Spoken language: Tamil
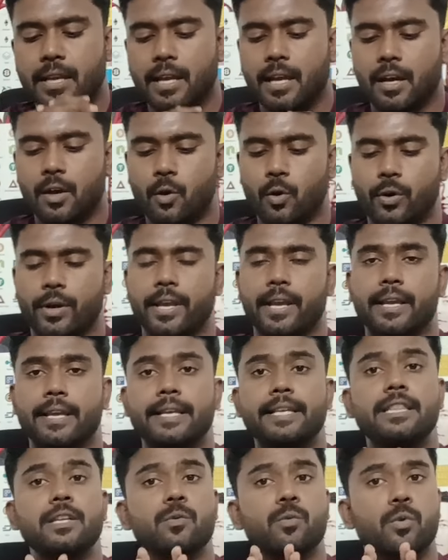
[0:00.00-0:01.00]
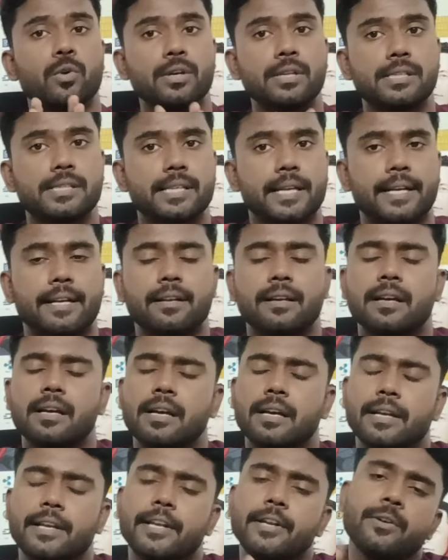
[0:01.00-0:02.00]
ஓகே இது ஒரு சைடு
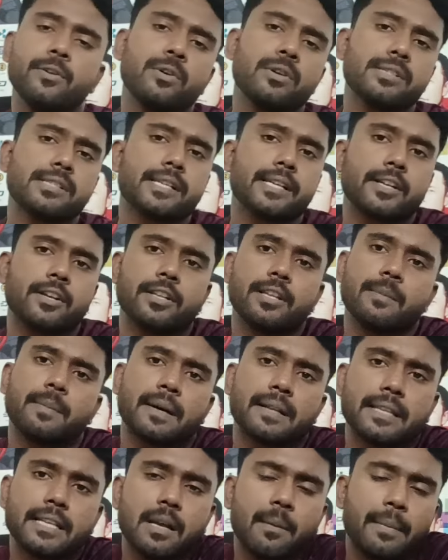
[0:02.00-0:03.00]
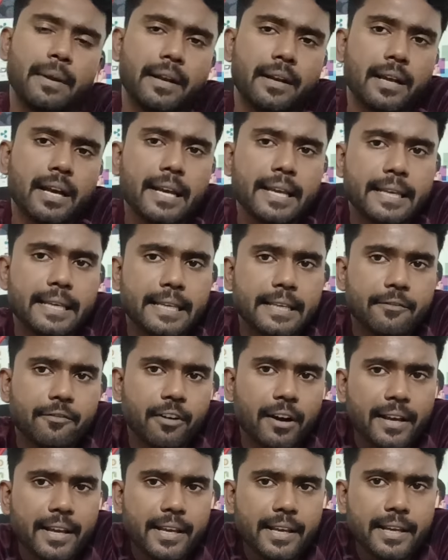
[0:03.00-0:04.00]
இன்னொரு சைடுல இருந்து பாத்தீங்க அப்படின்னா
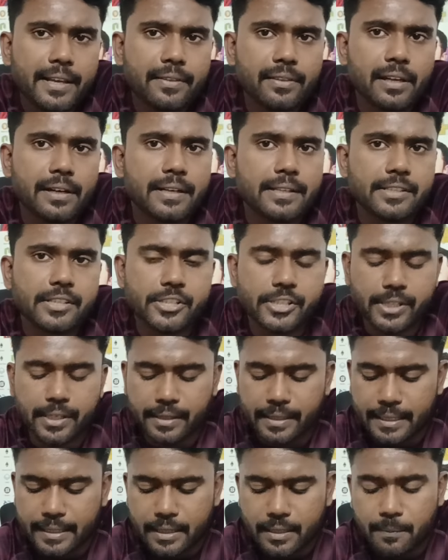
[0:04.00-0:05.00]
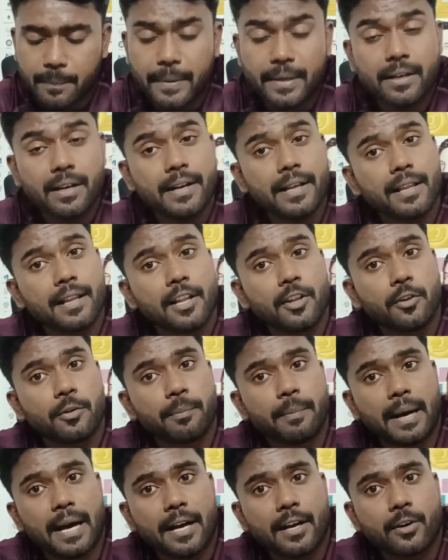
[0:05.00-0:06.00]
வை இந்த டிசிஷன் இதுக்கு பின்னாடி ஏதாவது ஒரு
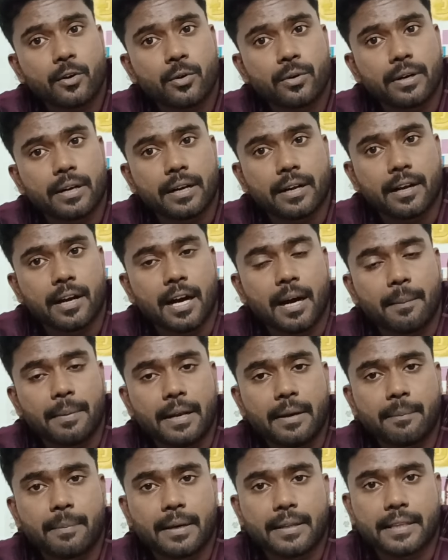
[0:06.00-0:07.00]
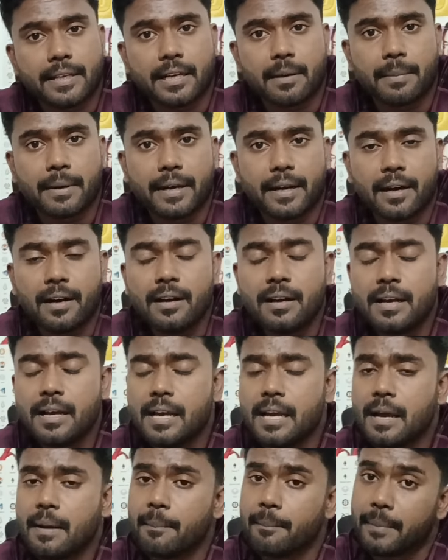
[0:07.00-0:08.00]
பேக்ரவுண்ட் இருக்கா அப்படின்னு பாத்தீங்க அப்படின்னா
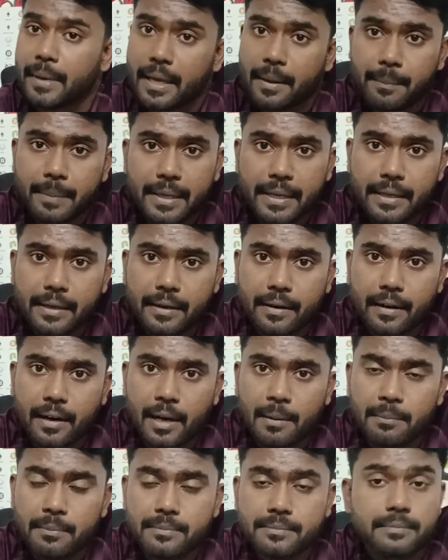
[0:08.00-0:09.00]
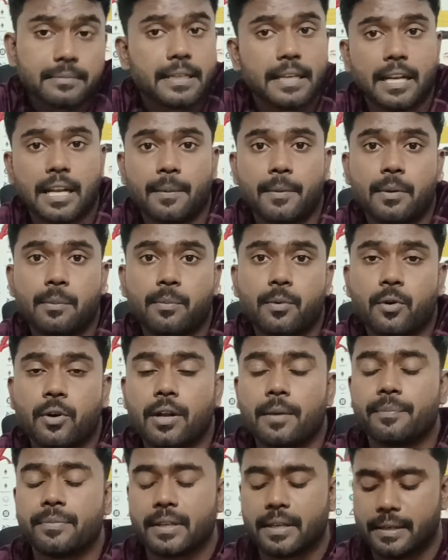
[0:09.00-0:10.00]
மேபி இருக்கலாம் இல்லாமலையும்
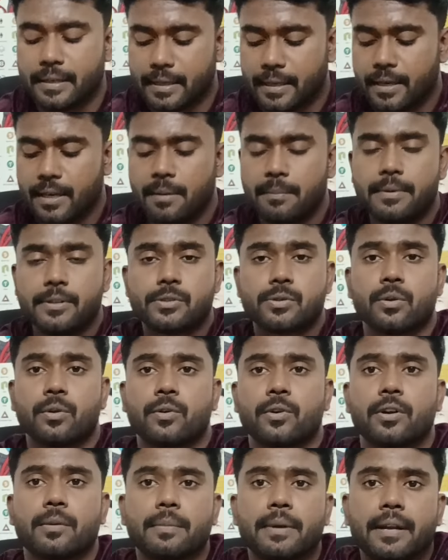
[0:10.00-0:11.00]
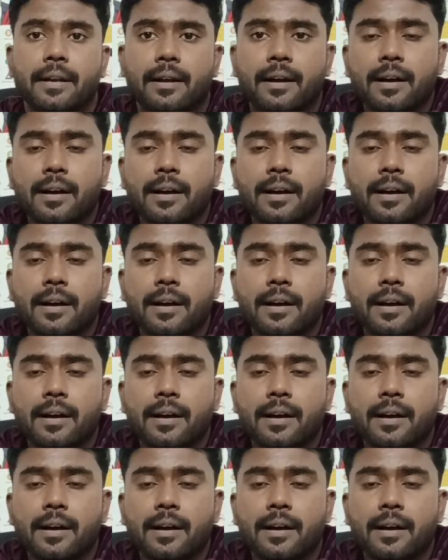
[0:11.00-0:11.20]
போகலாம் ஏன் அப்படி சொல்றோம் அப்படின்னா